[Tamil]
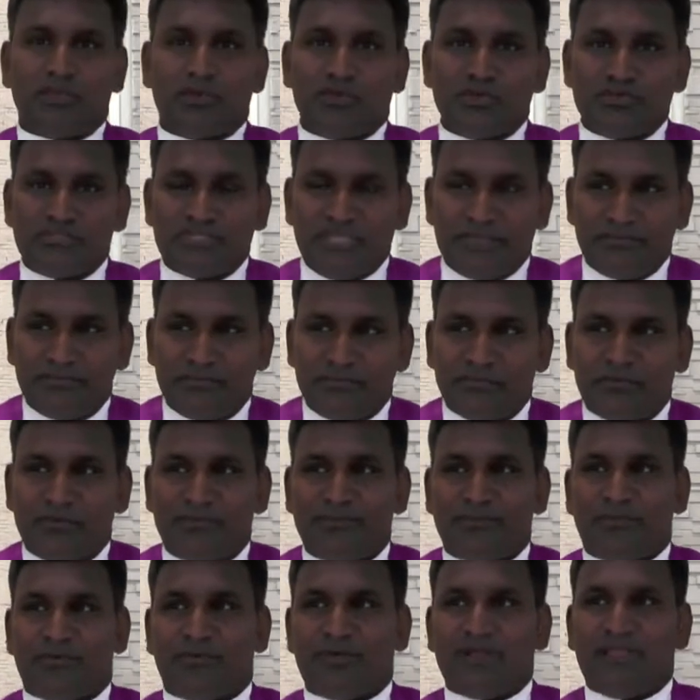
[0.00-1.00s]

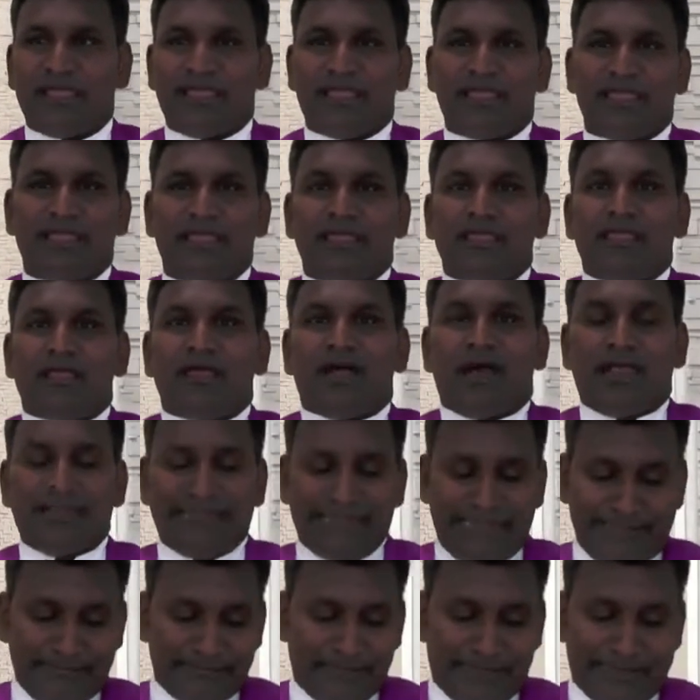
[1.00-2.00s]
யோசிப்புவைப் போல
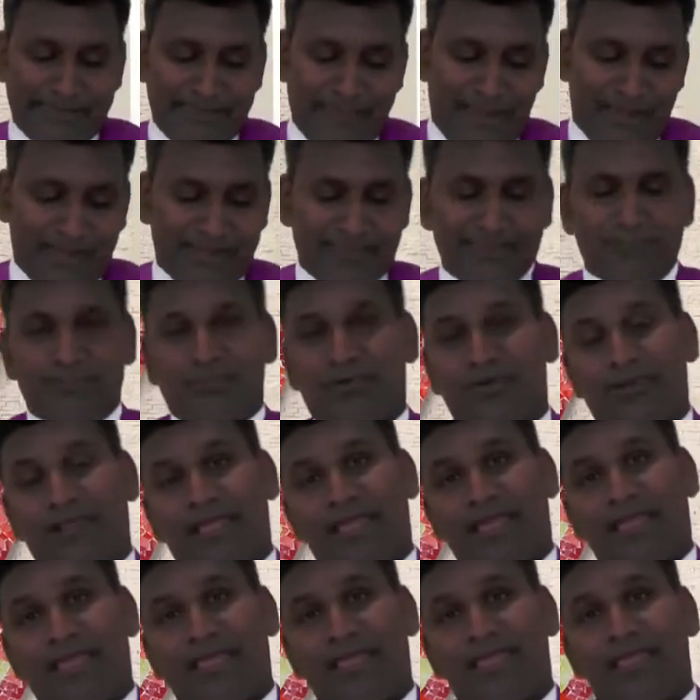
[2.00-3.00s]
அன்னை மரியாளைப் போல
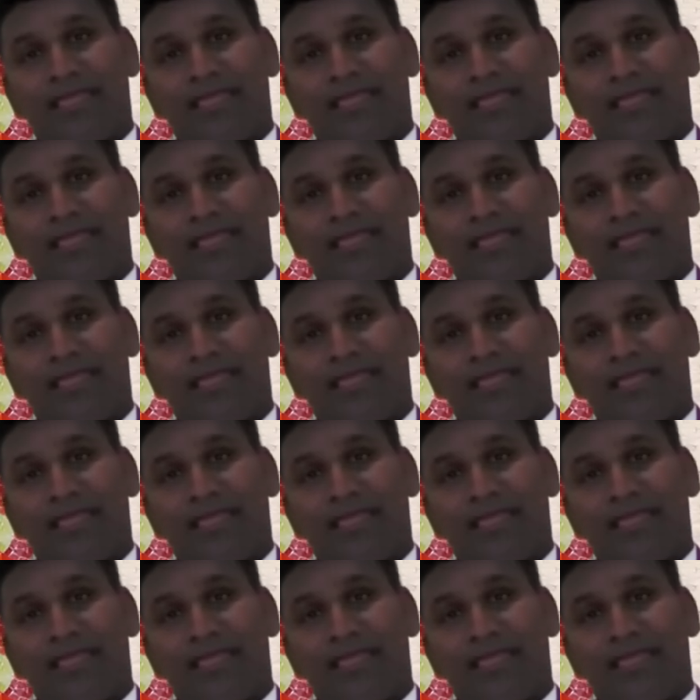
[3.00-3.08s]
